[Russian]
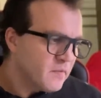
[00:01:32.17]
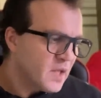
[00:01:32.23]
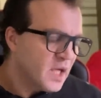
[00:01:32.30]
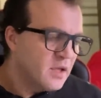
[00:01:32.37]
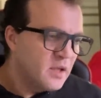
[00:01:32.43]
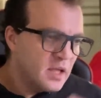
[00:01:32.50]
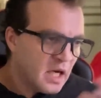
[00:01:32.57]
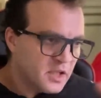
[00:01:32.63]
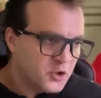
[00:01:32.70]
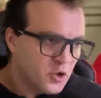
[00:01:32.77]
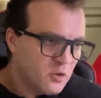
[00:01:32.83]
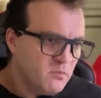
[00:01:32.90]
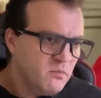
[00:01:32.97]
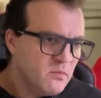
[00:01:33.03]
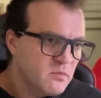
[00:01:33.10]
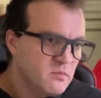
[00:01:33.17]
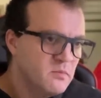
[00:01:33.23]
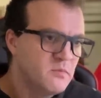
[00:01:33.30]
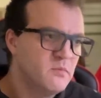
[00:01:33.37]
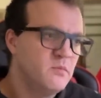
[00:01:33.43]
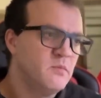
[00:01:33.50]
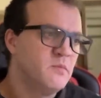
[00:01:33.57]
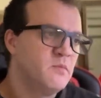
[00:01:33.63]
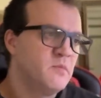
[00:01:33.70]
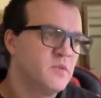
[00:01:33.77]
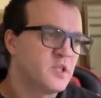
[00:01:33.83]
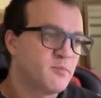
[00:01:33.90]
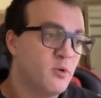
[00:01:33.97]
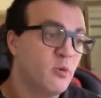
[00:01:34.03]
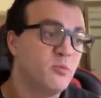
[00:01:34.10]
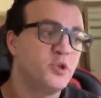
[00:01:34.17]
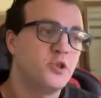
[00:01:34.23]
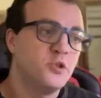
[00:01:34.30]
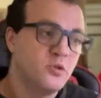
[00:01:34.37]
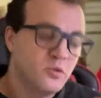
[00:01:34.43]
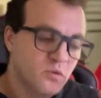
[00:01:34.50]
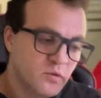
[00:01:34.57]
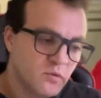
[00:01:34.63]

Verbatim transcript: на нем с помощью